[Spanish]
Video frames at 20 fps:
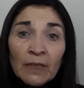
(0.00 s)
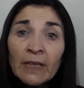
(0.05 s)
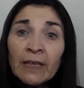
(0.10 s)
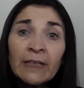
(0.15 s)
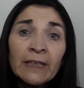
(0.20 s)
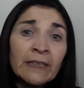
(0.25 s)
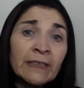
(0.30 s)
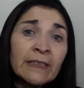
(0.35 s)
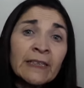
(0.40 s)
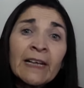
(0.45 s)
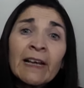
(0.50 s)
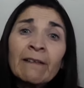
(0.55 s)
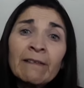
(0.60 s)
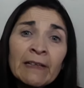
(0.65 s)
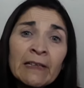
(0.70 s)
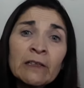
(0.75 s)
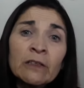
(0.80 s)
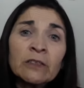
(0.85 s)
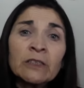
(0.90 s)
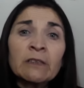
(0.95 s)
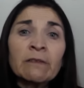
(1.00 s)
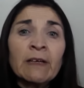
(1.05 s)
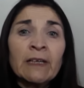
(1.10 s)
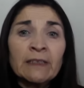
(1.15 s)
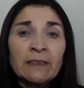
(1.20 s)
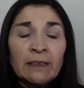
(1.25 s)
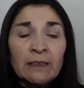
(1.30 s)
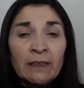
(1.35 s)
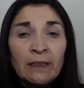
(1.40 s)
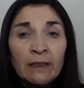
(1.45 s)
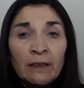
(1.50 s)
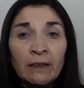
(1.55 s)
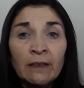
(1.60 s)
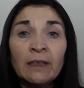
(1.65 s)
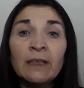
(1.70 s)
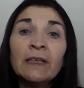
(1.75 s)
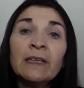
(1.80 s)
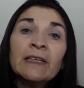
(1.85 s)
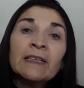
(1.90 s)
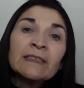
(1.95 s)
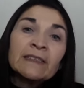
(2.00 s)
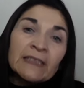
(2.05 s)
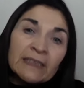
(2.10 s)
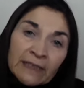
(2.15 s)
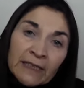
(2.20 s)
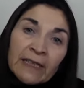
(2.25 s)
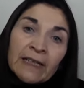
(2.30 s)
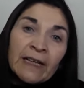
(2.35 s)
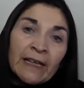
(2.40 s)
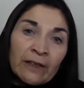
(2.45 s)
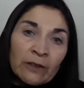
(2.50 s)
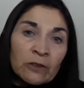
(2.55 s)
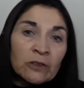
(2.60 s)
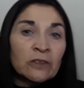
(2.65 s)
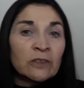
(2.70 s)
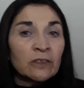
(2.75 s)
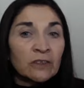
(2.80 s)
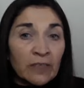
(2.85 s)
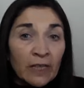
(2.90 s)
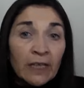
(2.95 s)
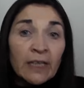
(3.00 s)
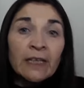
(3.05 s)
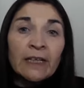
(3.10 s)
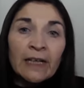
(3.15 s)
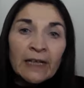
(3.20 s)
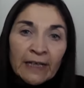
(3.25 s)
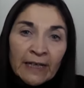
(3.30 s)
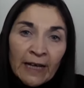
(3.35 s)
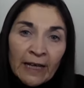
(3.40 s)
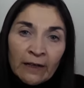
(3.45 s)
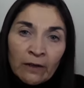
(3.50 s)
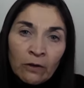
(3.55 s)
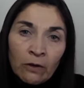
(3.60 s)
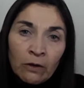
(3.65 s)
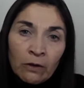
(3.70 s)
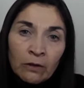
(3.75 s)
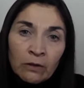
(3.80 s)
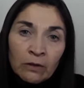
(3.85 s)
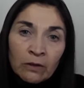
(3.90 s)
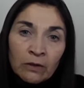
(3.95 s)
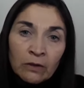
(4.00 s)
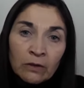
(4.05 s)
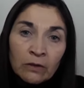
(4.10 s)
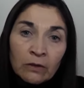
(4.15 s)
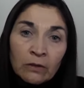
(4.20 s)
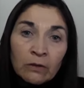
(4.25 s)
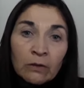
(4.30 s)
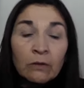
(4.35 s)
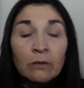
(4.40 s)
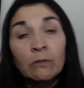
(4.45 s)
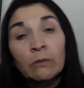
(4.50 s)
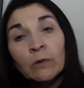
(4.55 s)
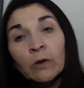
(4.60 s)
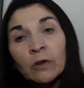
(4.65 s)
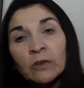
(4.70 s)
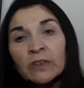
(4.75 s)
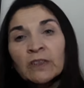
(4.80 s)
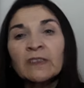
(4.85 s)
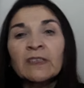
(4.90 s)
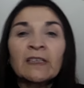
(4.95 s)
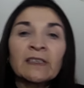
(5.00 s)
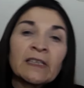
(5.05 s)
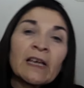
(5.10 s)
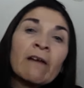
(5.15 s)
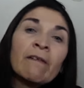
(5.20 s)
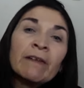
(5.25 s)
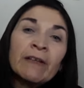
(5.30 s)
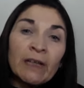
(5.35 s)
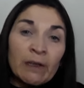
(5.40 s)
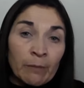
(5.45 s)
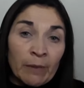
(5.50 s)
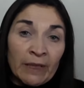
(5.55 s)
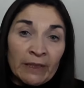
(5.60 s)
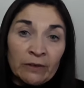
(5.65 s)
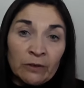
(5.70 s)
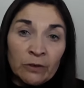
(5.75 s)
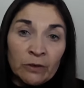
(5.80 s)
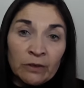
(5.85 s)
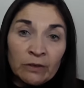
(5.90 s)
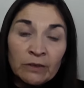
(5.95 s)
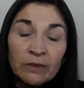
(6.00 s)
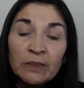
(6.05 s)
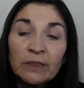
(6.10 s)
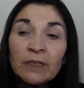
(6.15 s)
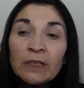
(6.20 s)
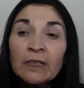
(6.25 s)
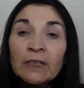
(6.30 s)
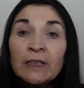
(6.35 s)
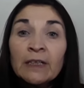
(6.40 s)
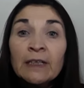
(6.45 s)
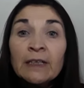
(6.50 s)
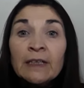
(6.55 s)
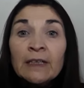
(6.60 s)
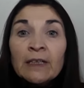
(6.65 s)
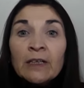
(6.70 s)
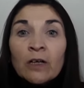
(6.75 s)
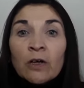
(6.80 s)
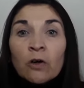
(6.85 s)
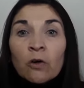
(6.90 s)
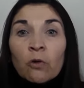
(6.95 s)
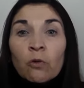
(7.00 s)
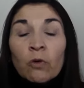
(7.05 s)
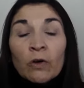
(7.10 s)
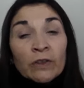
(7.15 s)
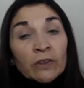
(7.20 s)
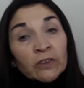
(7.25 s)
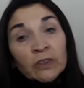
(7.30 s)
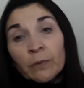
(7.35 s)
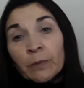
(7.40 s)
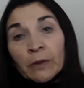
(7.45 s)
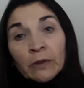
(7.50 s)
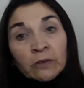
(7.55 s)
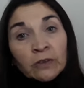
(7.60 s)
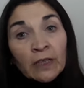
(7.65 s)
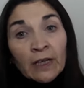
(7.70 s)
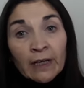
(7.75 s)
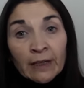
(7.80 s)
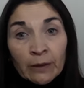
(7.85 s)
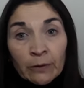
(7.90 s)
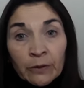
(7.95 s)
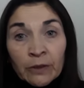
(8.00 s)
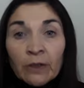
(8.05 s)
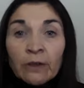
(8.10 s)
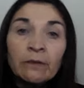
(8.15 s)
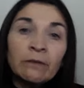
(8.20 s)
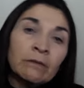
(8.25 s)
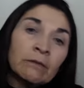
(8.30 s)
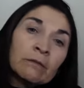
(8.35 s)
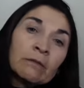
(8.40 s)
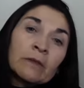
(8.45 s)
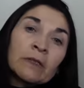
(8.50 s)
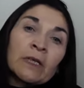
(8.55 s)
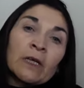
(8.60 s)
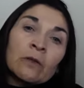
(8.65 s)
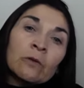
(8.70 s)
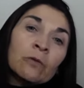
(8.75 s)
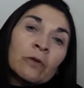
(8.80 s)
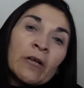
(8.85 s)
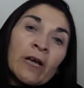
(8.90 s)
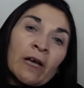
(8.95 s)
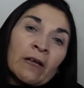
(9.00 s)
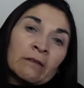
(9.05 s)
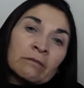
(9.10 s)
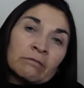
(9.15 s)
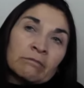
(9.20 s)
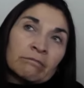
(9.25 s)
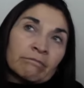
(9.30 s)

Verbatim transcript: En este cabildo se va a decidir si Cisneros seguía en el cargo o si se sabe en el mando. Cuando se produce la reunión, que dura